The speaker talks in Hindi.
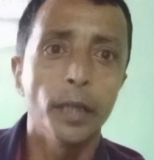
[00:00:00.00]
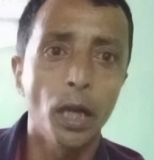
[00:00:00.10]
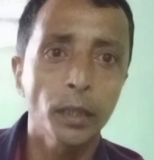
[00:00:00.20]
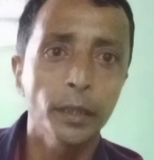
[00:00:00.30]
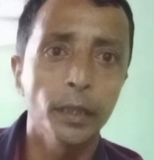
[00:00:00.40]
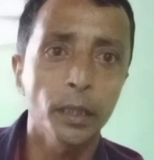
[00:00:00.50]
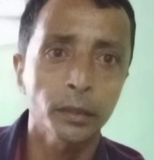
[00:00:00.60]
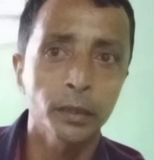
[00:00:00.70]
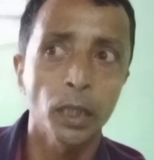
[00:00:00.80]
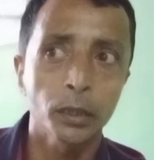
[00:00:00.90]
यहाँ के
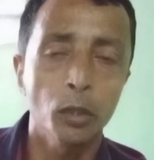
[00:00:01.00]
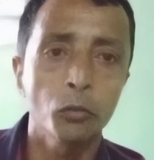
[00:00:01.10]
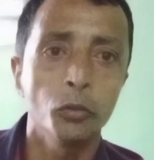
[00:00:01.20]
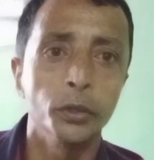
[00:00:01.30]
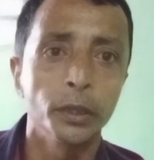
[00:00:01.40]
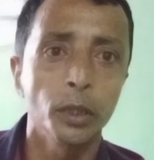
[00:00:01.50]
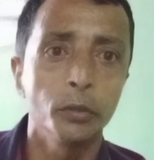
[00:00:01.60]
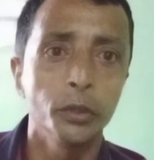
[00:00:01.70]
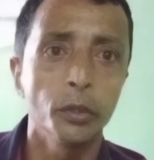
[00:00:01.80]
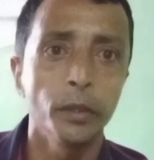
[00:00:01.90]
रक्तदाताओं को
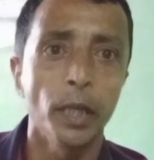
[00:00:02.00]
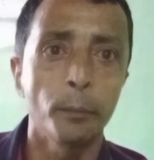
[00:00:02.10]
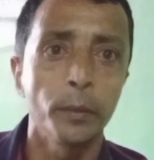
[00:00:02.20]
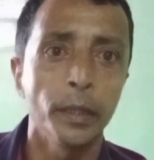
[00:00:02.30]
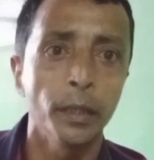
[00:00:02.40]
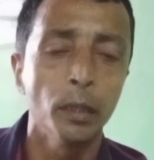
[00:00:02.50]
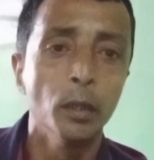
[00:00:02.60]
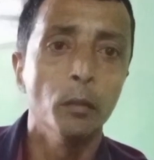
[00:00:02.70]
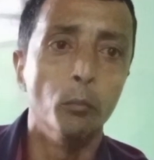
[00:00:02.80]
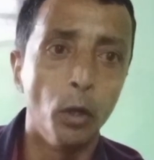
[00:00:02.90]
देता हूँ जिन्होंने अपना
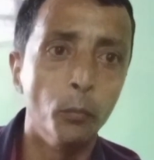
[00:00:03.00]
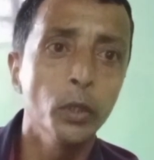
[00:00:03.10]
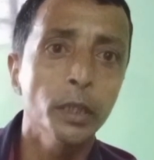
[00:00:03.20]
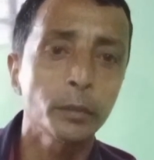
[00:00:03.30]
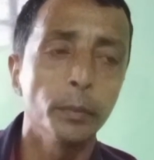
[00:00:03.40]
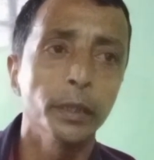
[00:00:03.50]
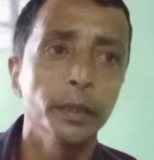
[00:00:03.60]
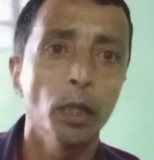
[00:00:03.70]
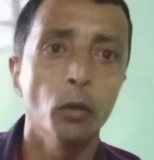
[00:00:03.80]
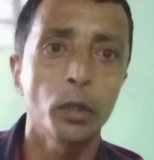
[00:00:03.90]
बहुमूल्य समय
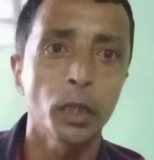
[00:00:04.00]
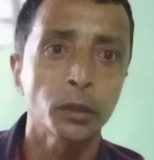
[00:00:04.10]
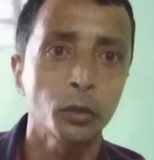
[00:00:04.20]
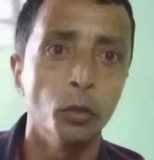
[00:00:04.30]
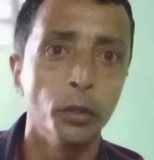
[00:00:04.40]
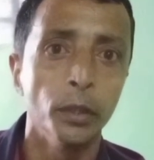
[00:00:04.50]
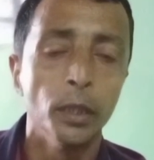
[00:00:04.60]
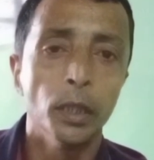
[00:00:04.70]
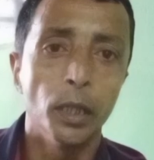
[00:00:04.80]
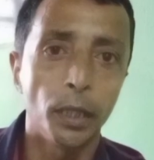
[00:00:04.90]
दिया और रक्त को
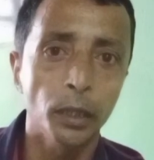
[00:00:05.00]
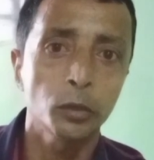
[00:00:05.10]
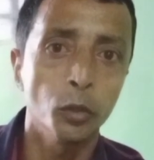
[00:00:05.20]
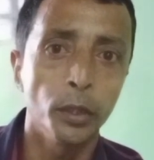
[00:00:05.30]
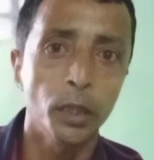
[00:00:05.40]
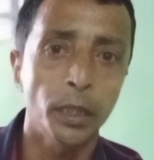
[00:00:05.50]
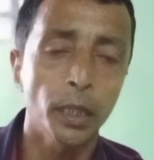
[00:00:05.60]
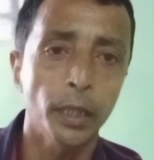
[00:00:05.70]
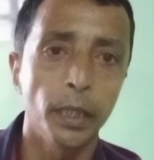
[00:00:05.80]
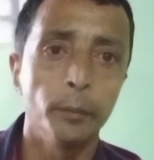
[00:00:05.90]
रक्त को
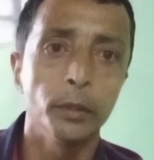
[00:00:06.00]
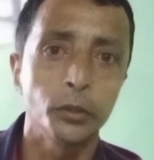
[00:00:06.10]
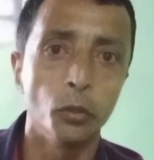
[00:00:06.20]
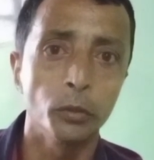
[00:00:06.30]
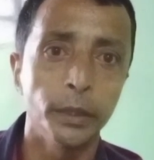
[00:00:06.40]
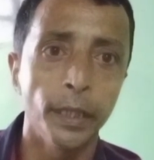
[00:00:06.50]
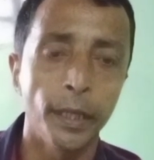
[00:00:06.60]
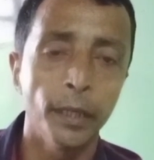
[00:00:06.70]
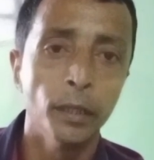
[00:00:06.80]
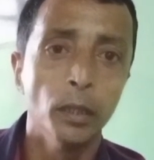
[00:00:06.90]
इकट्ठा करने में सहयोग
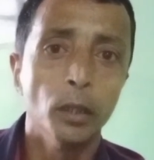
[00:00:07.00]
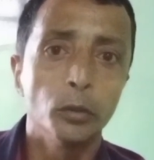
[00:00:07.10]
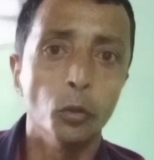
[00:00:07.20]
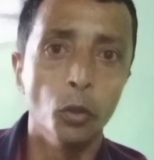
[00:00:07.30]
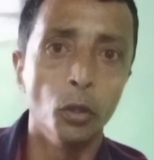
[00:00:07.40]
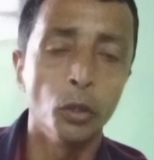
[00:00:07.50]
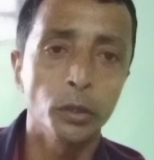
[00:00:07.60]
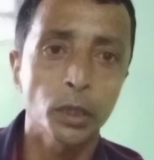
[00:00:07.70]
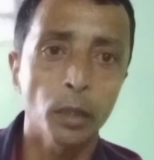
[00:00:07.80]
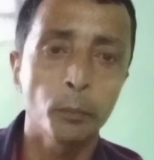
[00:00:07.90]
दिया है तो
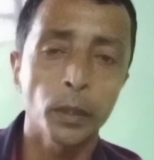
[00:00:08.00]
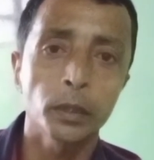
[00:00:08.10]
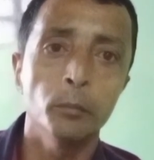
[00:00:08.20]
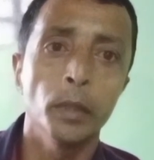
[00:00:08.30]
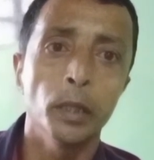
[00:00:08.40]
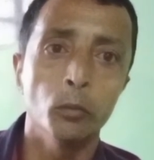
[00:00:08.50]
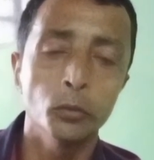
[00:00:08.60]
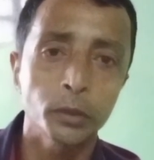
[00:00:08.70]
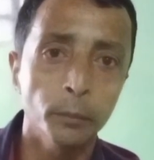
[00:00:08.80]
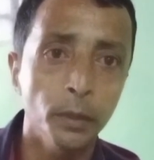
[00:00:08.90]
सर्वप्रथम मैं
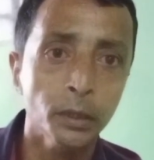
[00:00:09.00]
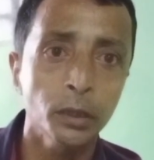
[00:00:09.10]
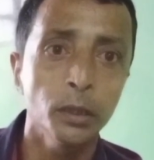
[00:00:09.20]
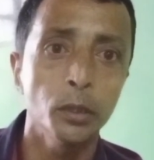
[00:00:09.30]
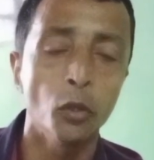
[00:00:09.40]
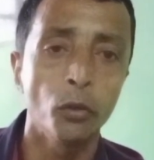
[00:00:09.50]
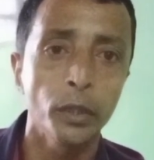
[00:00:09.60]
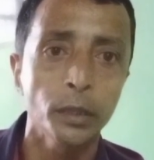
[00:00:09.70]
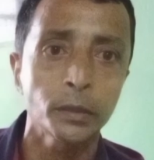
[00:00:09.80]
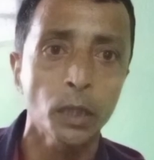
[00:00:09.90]
उन समस्त
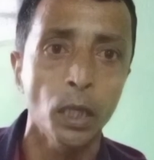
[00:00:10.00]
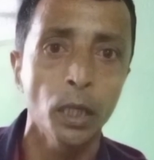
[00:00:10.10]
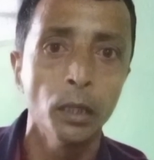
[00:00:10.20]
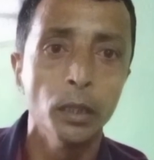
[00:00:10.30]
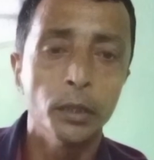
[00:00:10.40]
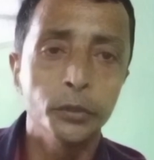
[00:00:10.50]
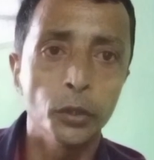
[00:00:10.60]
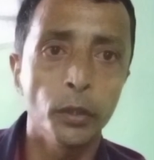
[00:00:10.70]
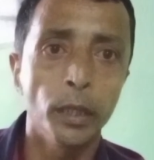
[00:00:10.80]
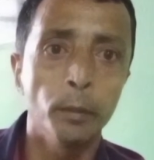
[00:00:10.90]
डोनर्स का
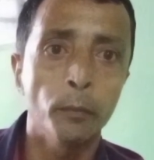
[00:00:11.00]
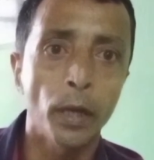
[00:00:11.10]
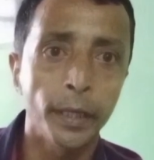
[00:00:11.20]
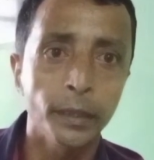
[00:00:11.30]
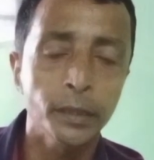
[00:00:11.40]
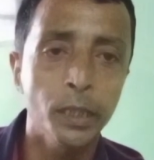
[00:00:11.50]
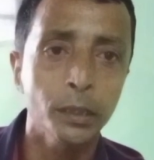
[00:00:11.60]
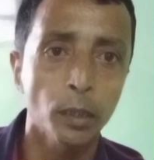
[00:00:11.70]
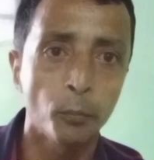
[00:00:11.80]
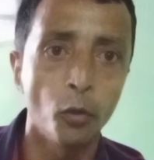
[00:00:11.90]
जिन्होंने हमें
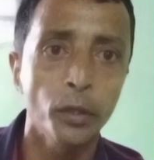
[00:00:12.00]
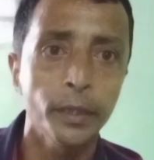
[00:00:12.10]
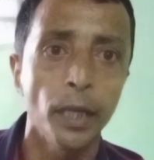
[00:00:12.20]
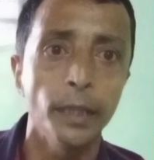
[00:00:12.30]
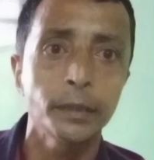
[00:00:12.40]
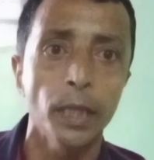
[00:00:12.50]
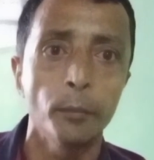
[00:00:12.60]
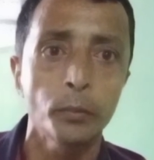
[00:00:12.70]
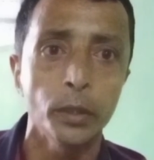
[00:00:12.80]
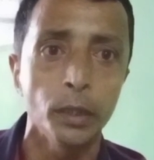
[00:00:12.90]
फाइनेंशली सपोर्ट किया इस
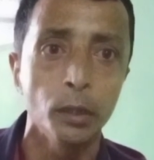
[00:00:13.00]
कैंप